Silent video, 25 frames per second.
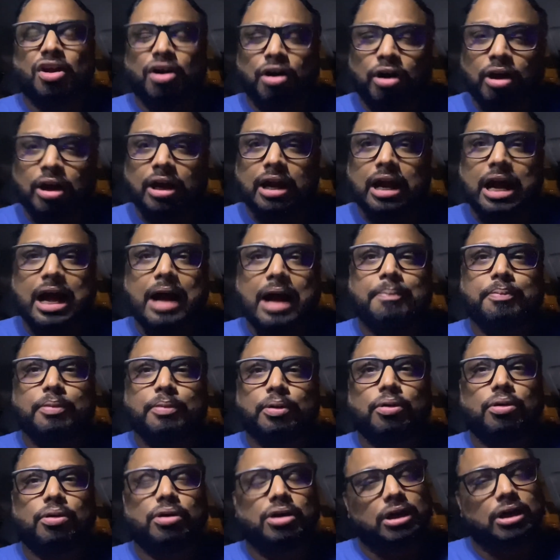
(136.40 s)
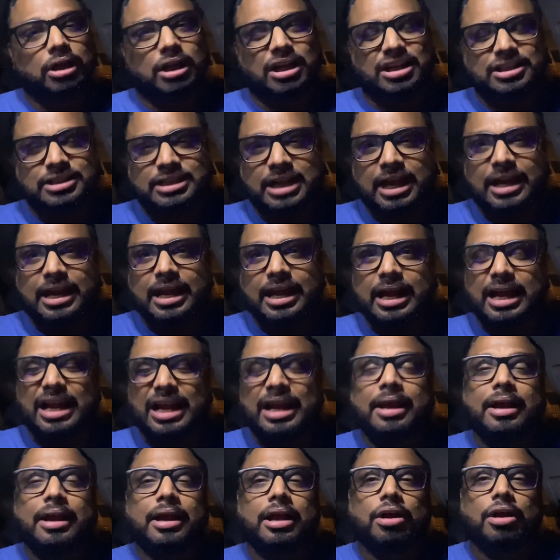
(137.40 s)
और आपको जाना है
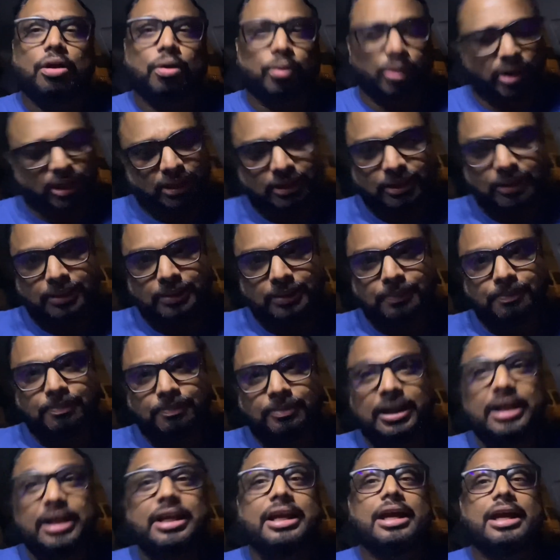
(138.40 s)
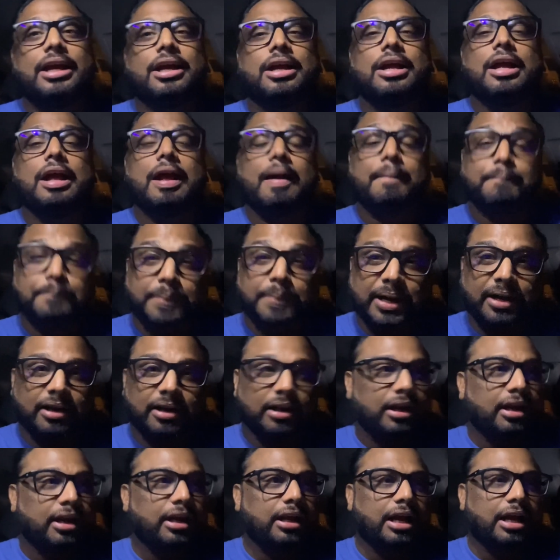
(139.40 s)
कोवैत ठीक है पर
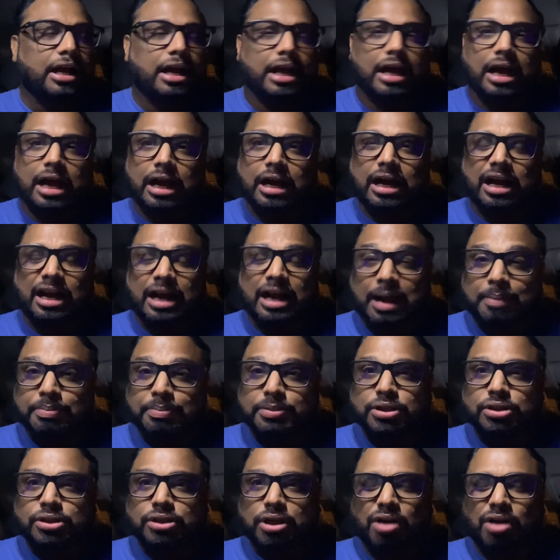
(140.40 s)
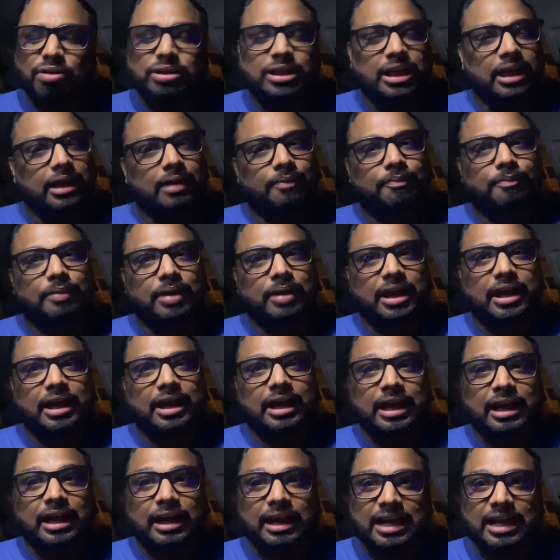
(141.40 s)
अगर आप सऊदी अरब
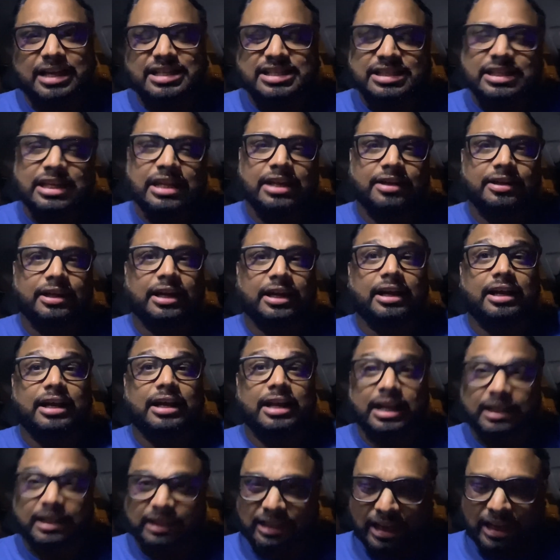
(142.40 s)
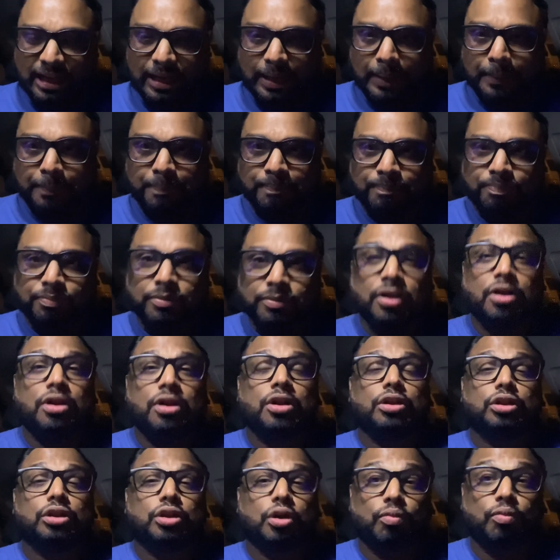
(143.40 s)
एयरलाइंस की टिकट लेते हैं
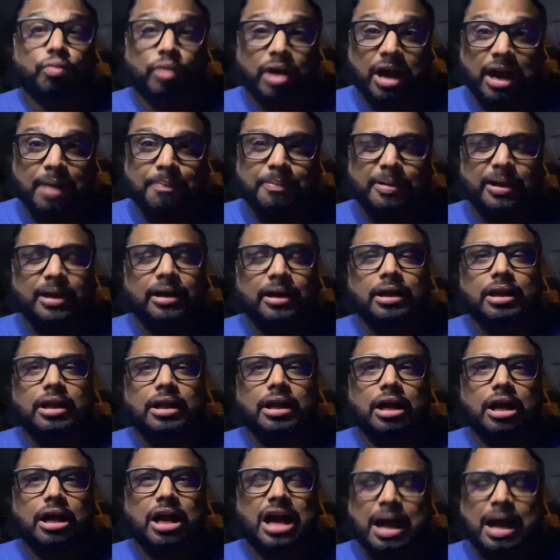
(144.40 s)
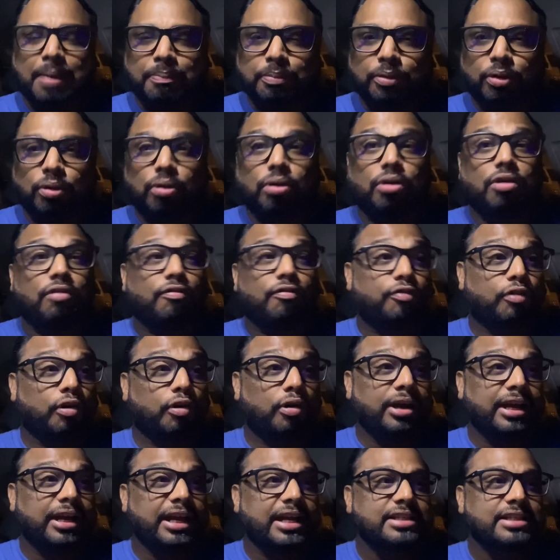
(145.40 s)
तो वहां पर आपको
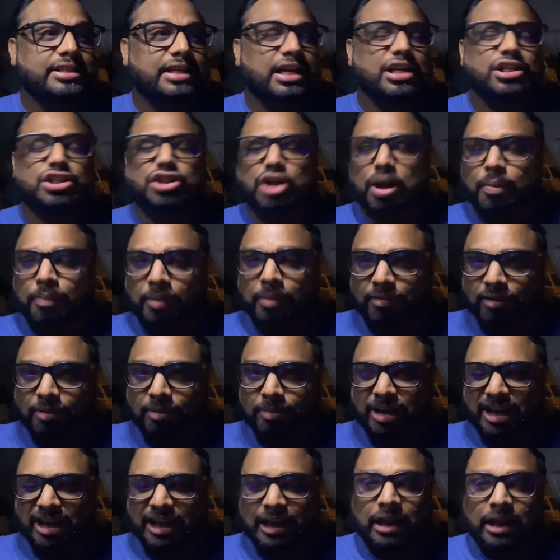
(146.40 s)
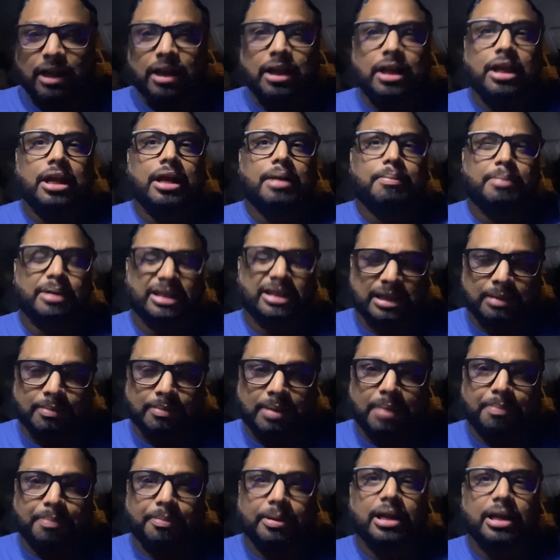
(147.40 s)
फोर डेज का स्टॉप ओवर मिलेगा मतलब
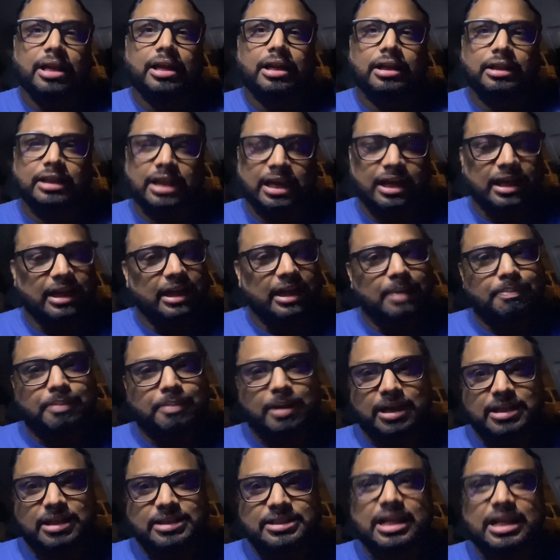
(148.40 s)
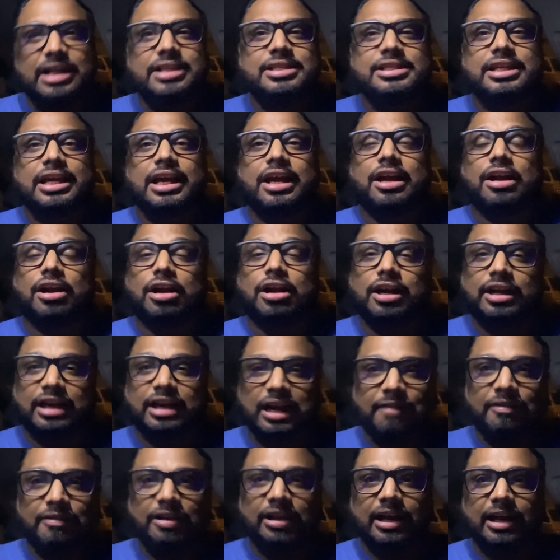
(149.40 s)
आप दिल्ली या पाकिस्तान से
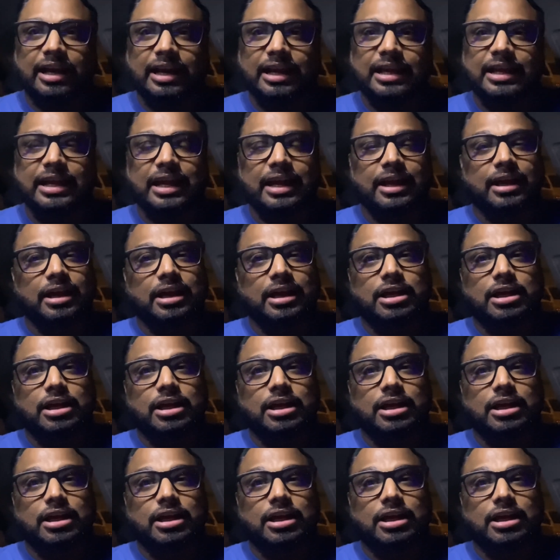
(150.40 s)
ट्रैवल करेंगे